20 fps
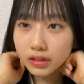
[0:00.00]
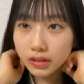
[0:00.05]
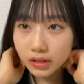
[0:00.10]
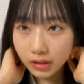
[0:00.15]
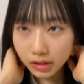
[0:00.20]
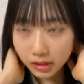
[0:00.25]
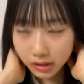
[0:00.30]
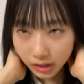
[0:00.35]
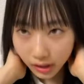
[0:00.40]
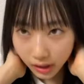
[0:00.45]
なの
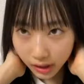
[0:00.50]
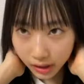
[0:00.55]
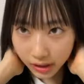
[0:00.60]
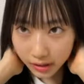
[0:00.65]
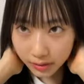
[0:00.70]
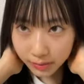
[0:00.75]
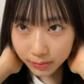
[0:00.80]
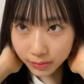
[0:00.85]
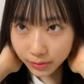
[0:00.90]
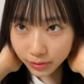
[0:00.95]
行きたい
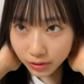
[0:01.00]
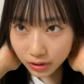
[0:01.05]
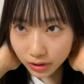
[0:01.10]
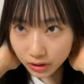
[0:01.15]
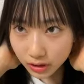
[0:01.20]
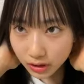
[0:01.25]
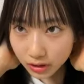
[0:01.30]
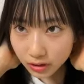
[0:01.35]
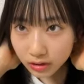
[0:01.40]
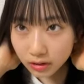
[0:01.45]
レイも
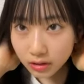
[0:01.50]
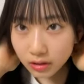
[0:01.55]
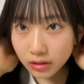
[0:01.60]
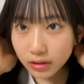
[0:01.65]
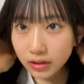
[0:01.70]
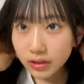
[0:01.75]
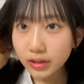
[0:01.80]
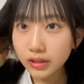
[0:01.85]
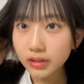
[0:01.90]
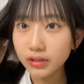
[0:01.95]
浴衣
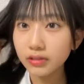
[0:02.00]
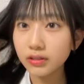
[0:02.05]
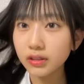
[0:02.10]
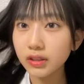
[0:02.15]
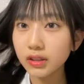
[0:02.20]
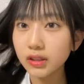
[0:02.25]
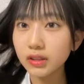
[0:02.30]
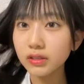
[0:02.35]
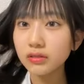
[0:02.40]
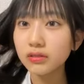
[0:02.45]

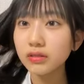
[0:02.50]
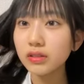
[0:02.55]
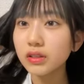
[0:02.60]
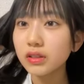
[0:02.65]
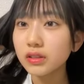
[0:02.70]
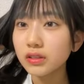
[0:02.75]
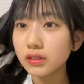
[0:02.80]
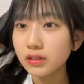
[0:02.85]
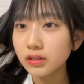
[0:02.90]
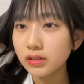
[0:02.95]
浴衣と
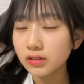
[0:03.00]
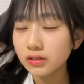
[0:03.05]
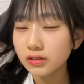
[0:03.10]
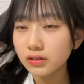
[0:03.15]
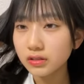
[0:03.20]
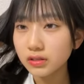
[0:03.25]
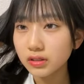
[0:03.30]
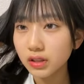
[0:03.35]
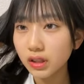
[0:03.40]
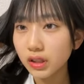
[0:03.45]
か
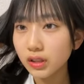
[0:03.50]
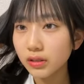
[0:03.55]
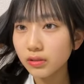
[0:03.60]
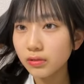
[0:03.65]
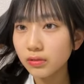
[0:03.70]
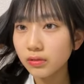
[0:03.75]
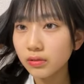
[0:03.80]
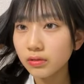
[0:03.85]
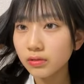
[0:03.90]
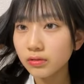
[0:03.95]
最
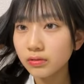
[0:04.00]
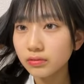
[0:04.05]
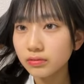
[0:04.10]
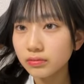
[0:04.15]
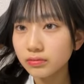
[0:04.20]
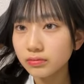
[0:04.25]
高